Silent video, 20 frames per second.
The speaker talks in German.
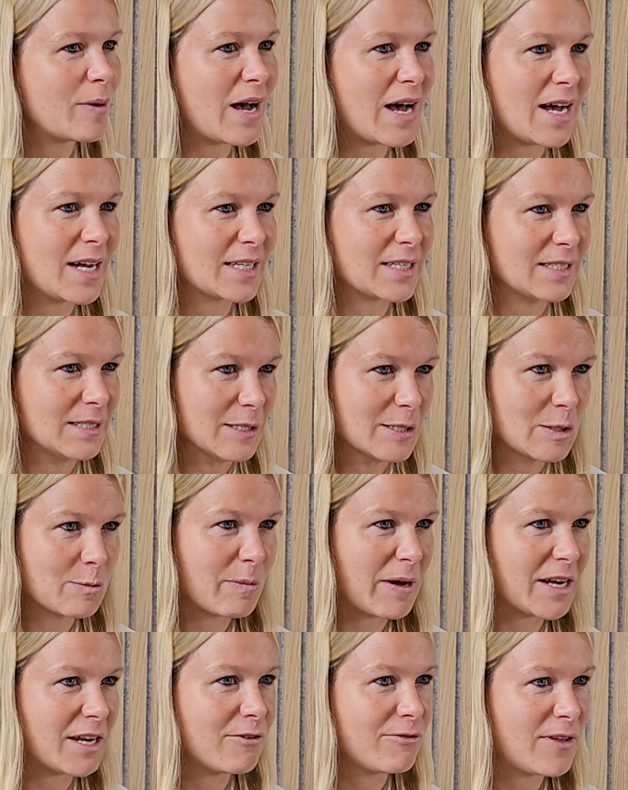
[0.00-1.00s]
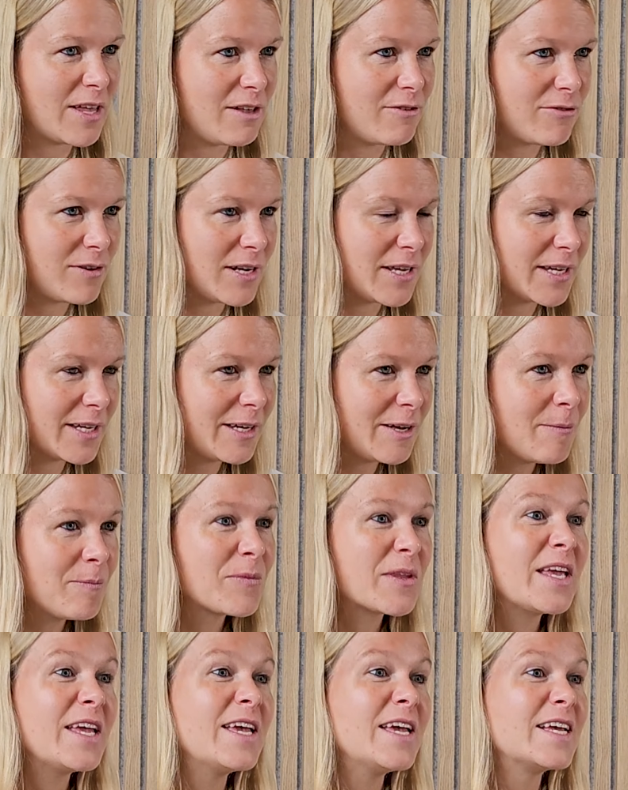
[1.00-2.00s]
beachten ist bei der Fellpflege,
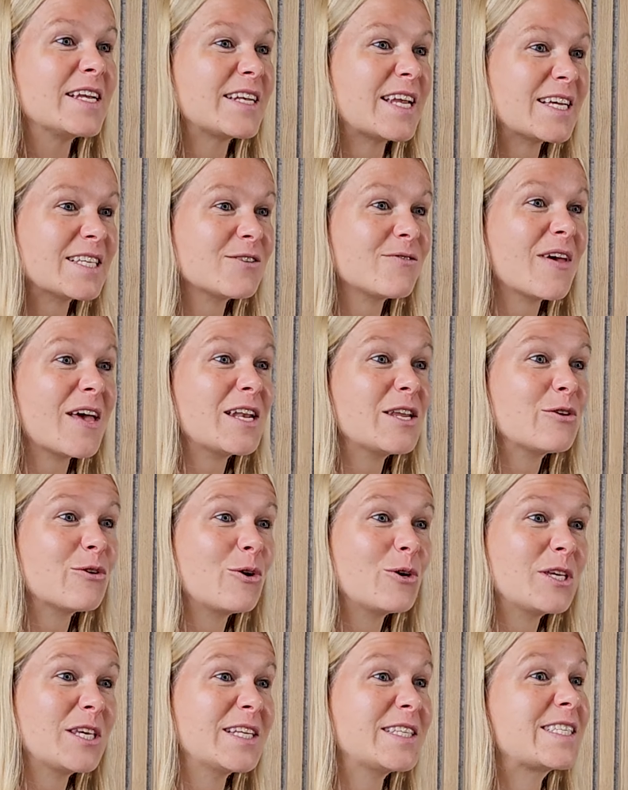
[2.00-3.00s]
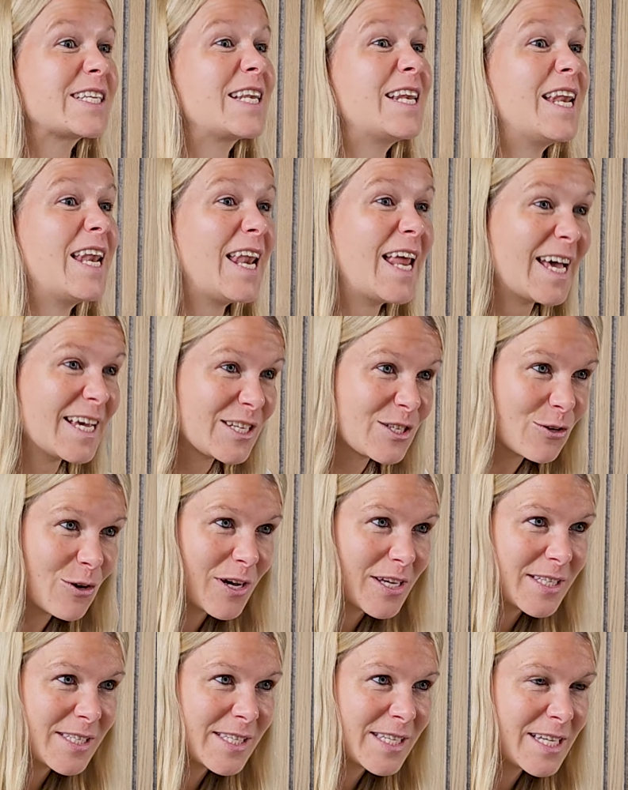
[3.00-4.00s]
das werde ich euch jetzt gleich noch
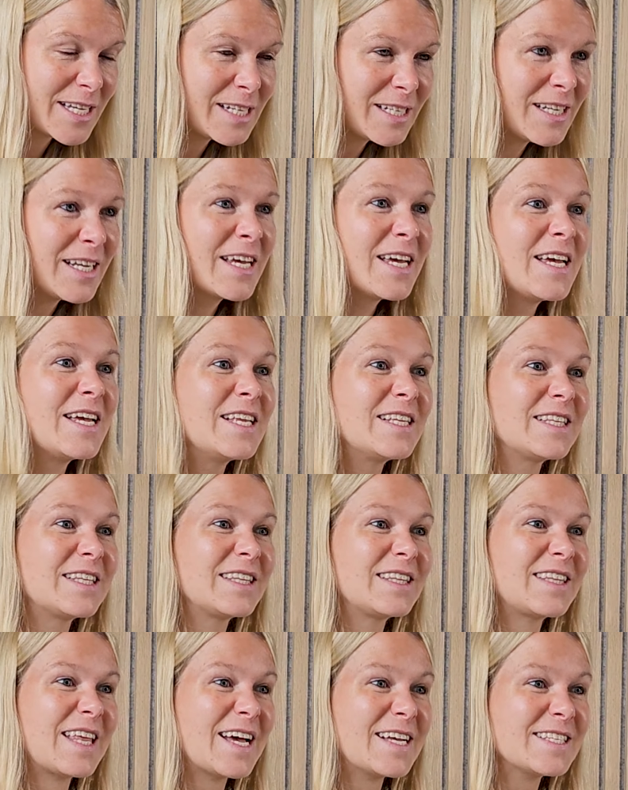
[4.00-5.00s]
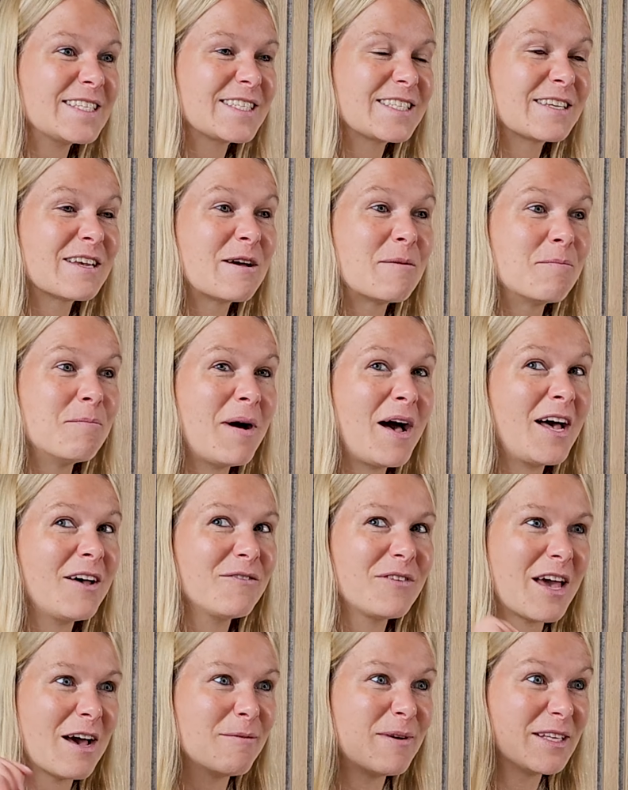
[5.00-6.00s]
erzählen. Das Machen
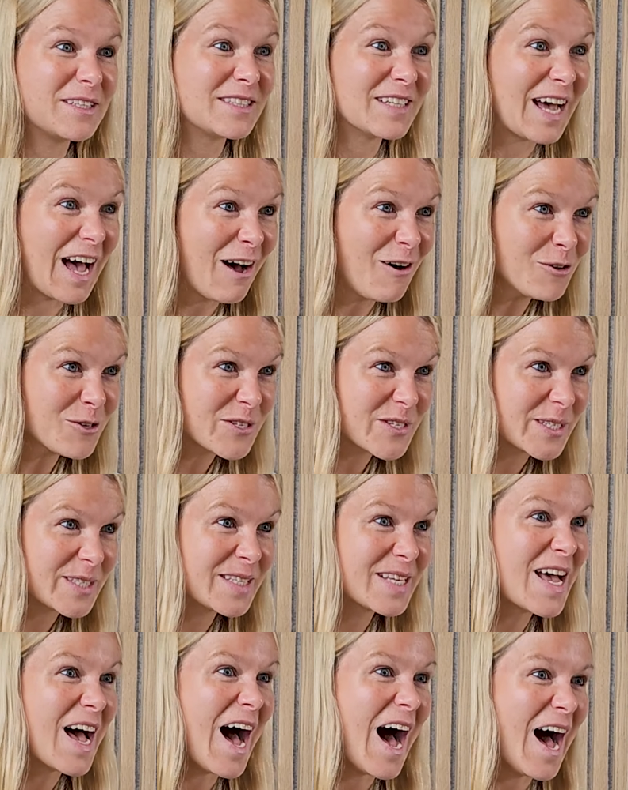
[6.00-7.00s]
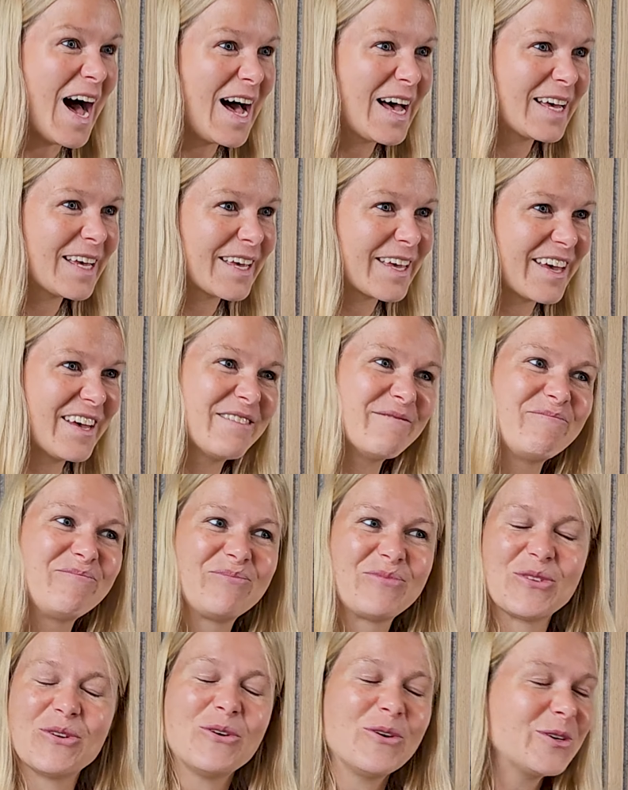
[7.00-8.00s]
wir aber draußen Haare
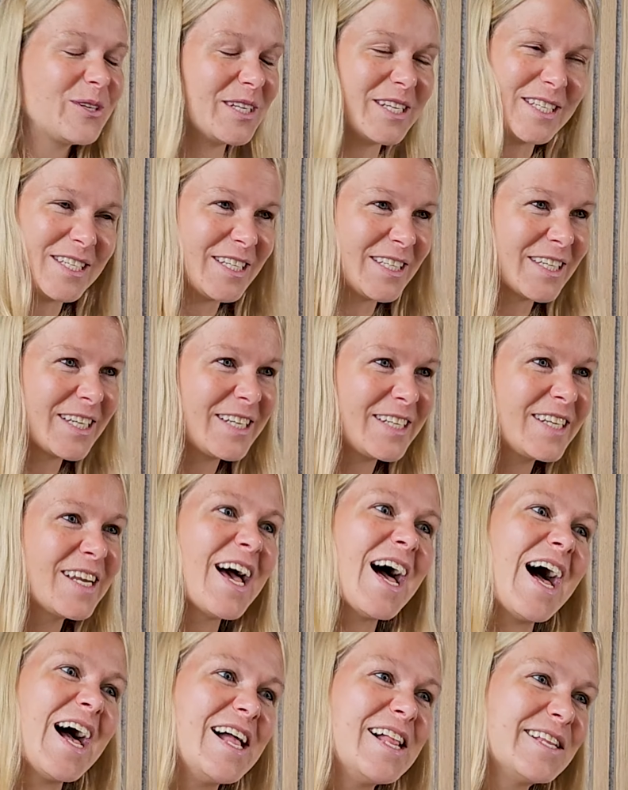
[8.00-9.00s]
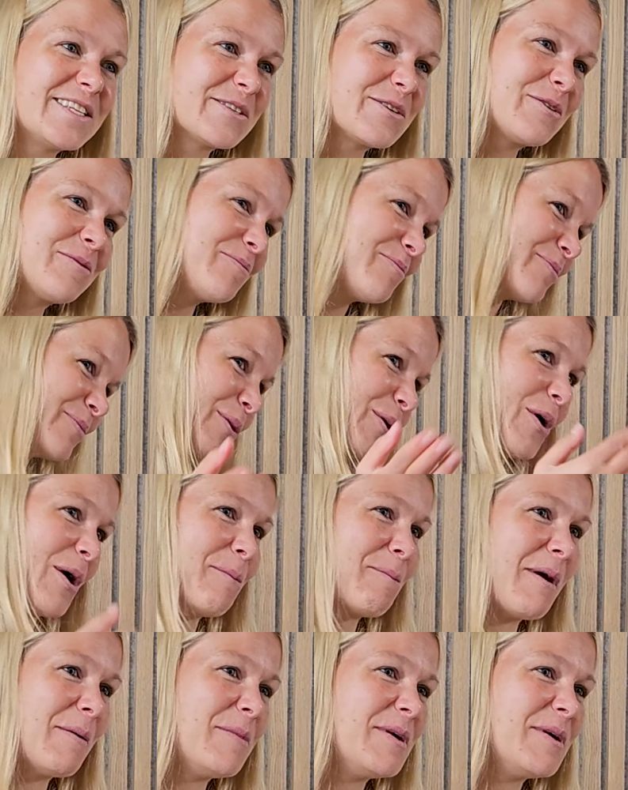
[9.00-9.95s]
kämmen und nicht hier drin. Also kommt mal